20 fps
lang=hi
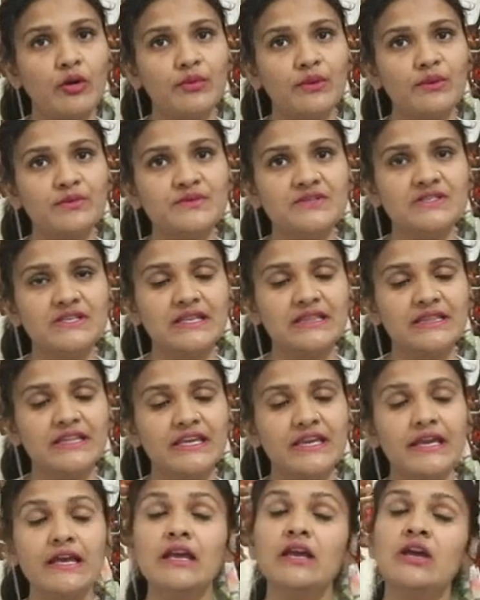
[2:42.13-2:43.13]
प्रॉब्लम्स
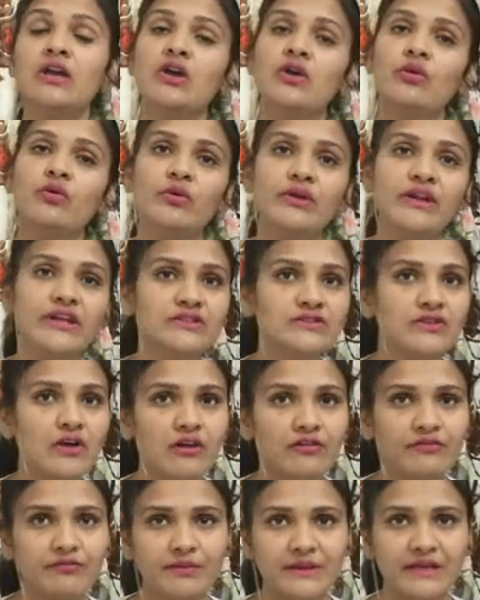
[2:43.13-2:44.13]
चलती हैं उन्हें
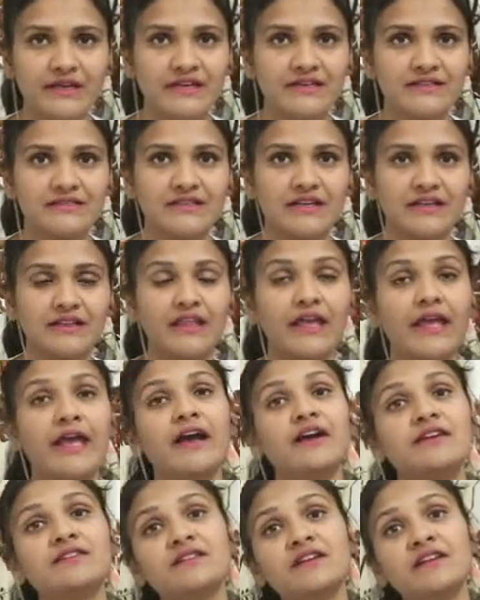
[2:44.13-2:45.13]
सॉल्व भी कर सकते हैं
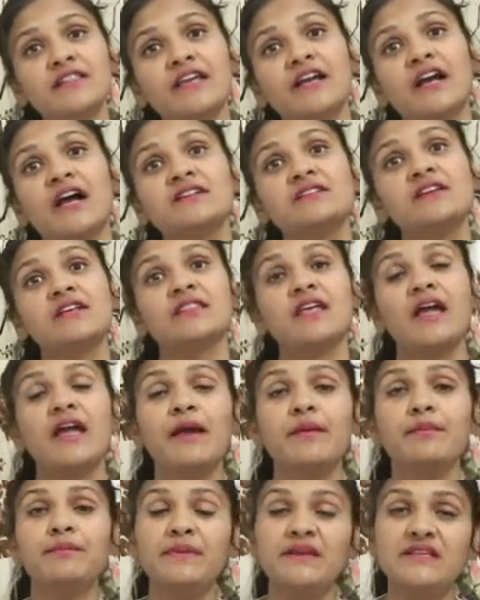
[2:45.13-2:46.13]
अक्सर देखा जाता
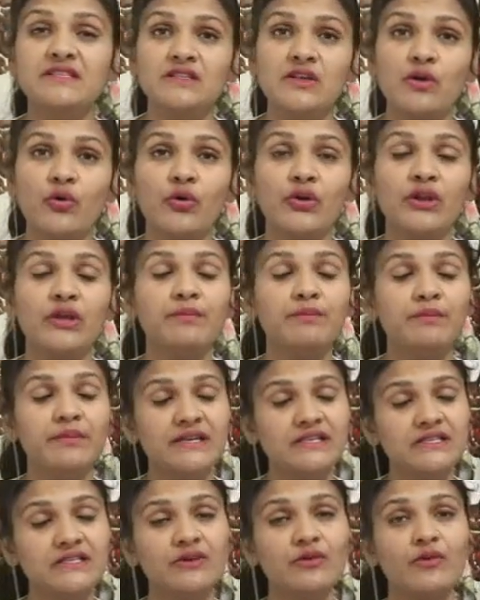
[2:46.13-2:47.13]
है पीसीओडी,
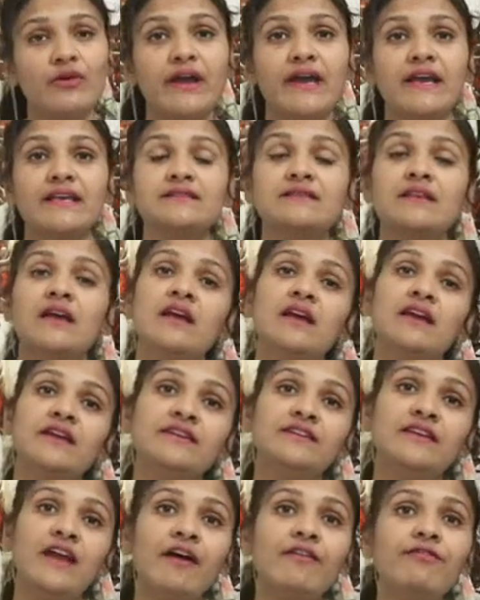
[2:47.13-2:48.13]
पीसीओएस
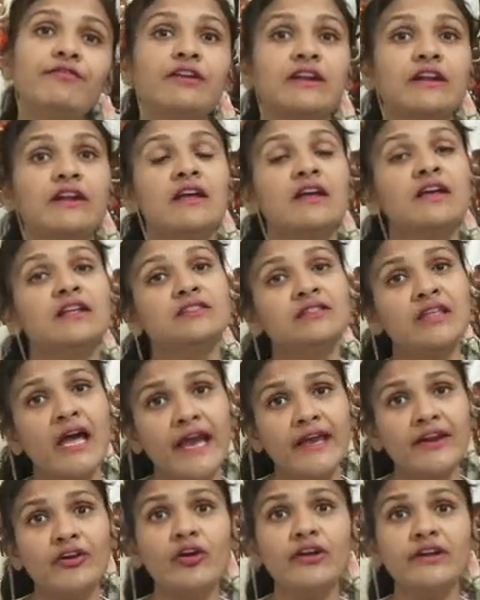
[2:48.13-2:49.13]
या फिर
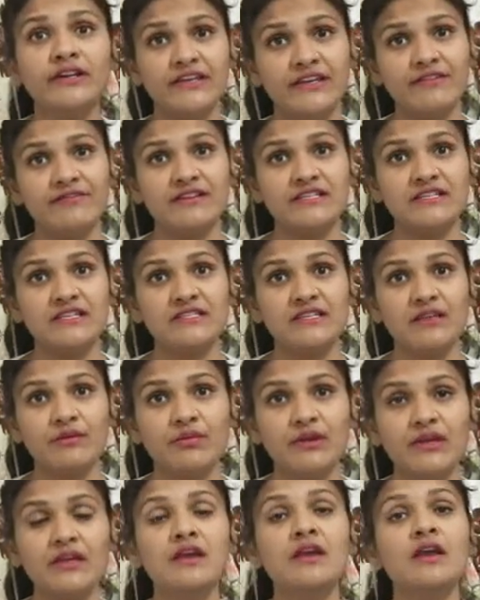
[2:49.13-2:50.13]
थायराइड की वजह से
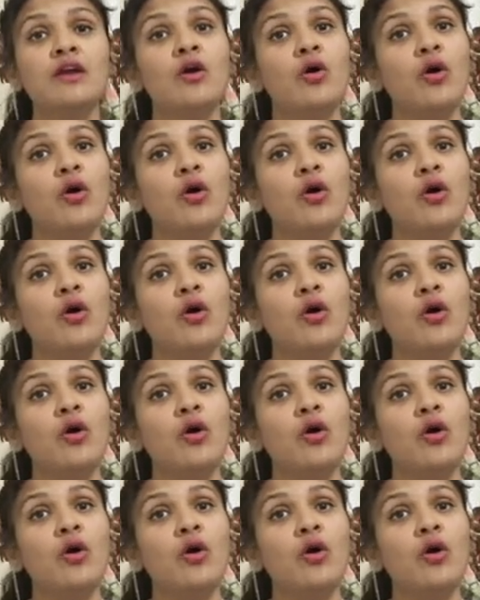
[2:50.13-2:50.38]
भी